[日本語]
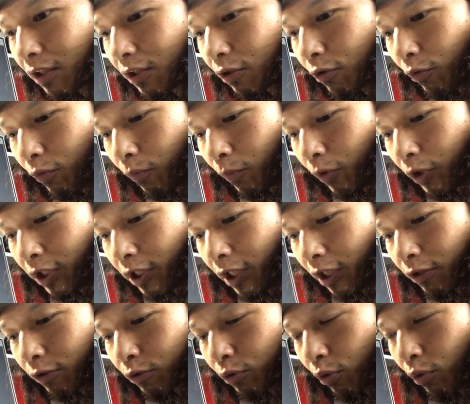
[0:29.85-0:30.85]
のも入
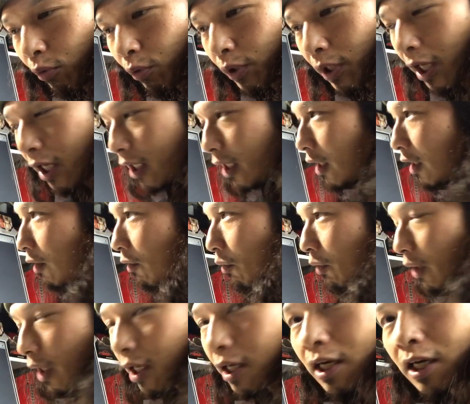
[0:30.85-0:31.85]
れると
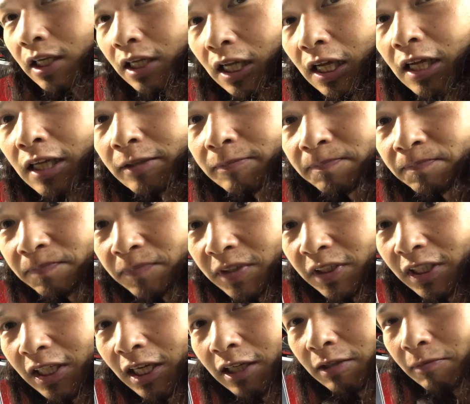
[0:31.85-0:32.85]
5台かな
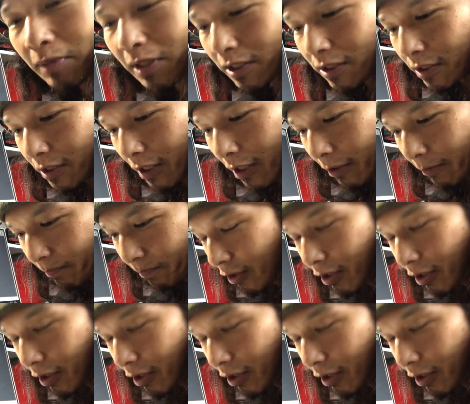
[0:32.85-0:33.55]
になりますね。